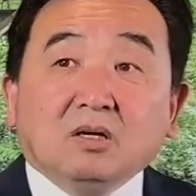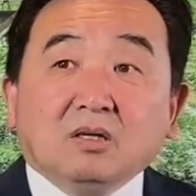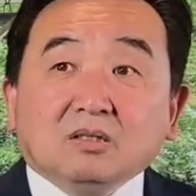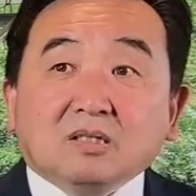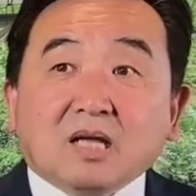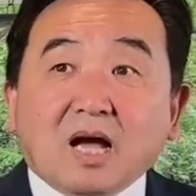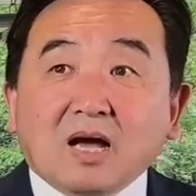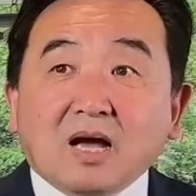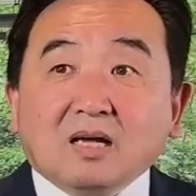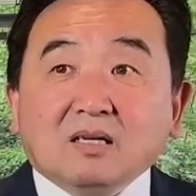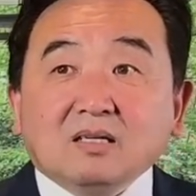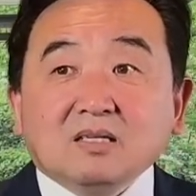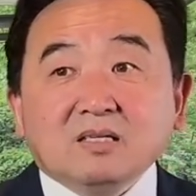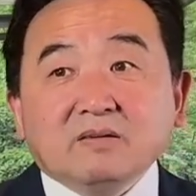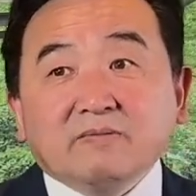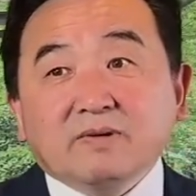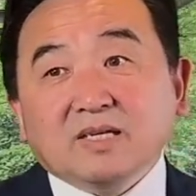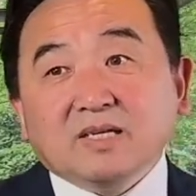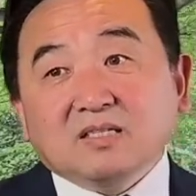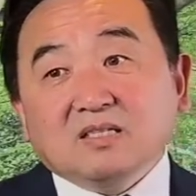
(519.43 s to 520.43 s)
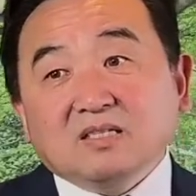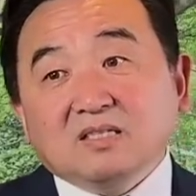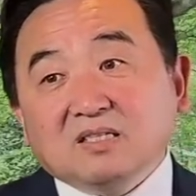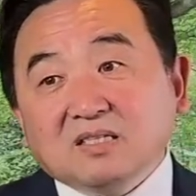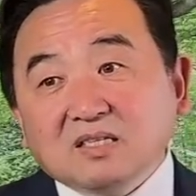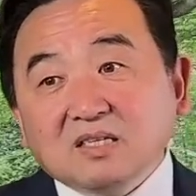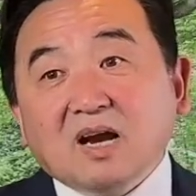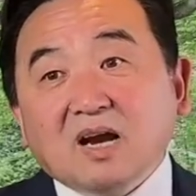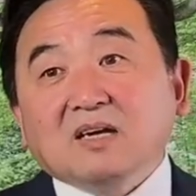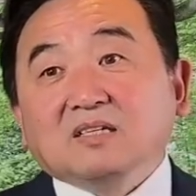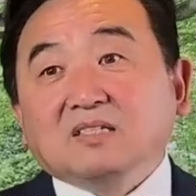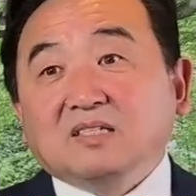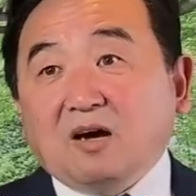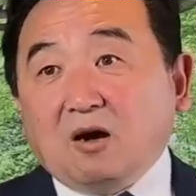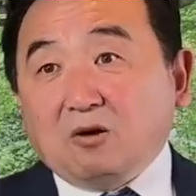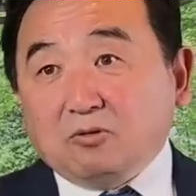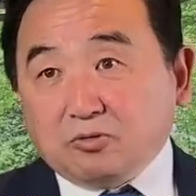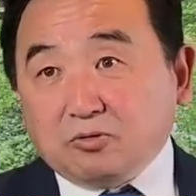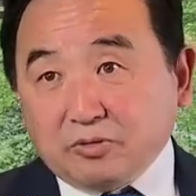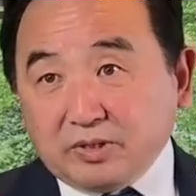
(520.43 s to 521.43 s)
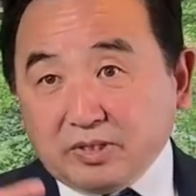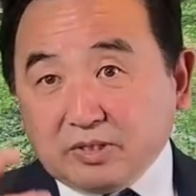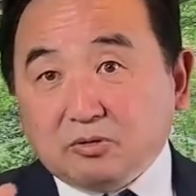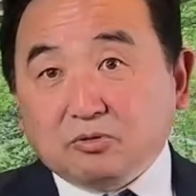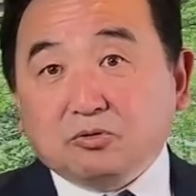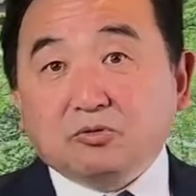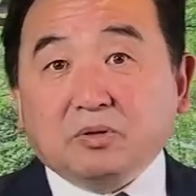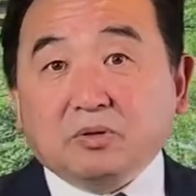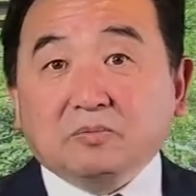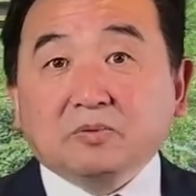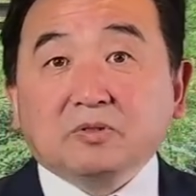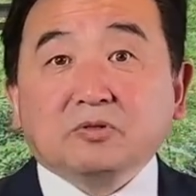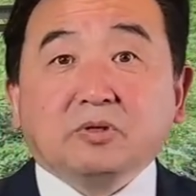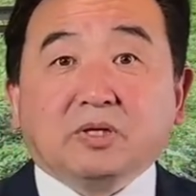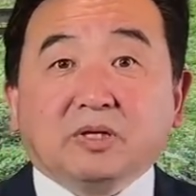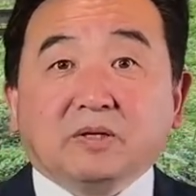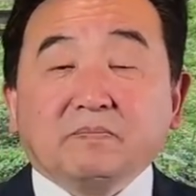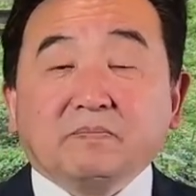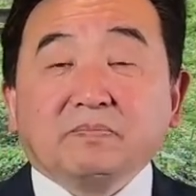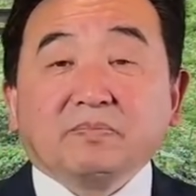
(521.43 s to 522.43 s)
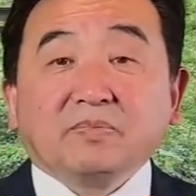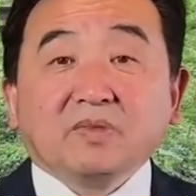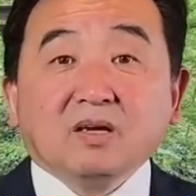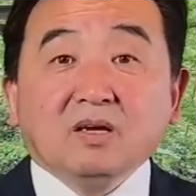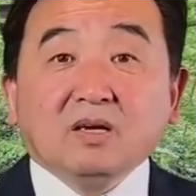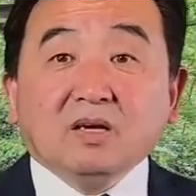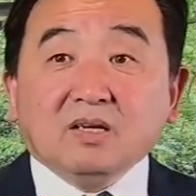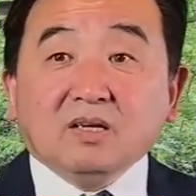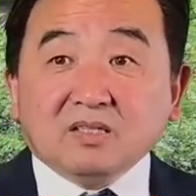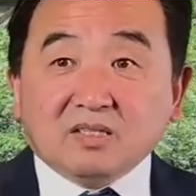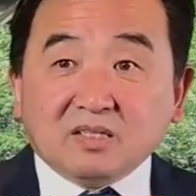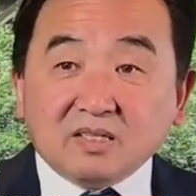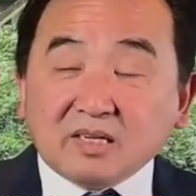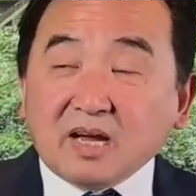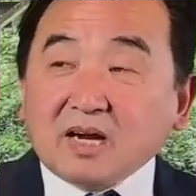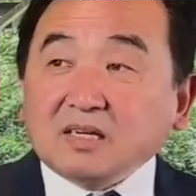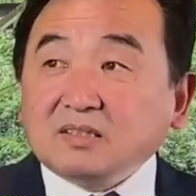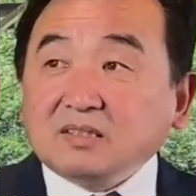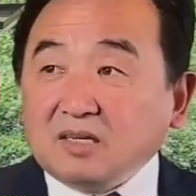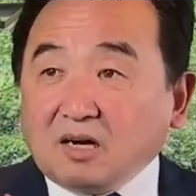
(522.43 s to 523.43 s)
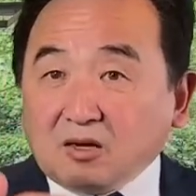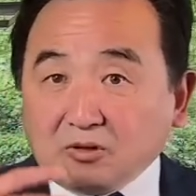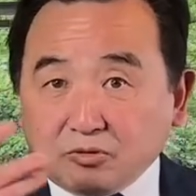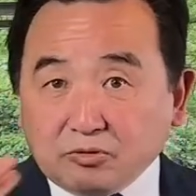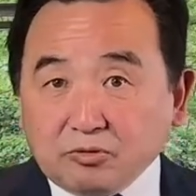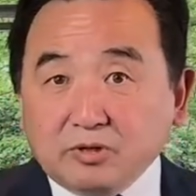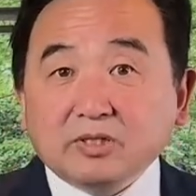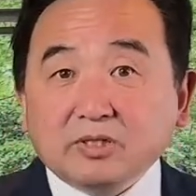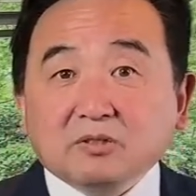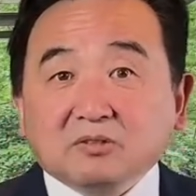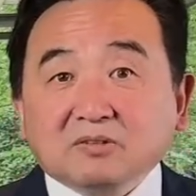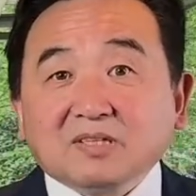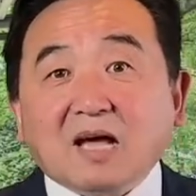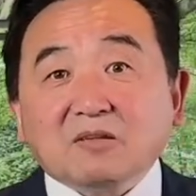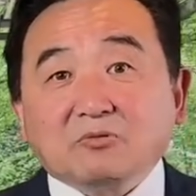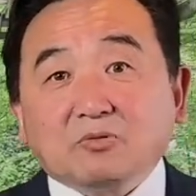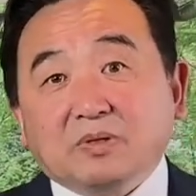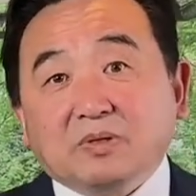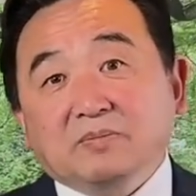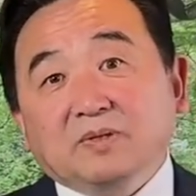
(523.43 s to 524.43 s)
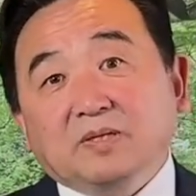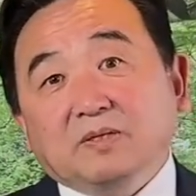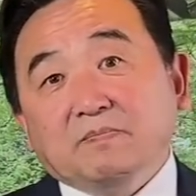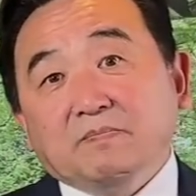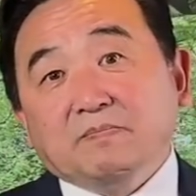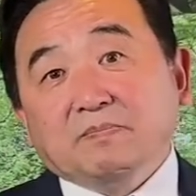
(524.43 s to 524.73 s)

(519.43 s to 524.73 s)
他因为心眼小，所以就嘴巴碎；心眼小，所以就大嘴巴。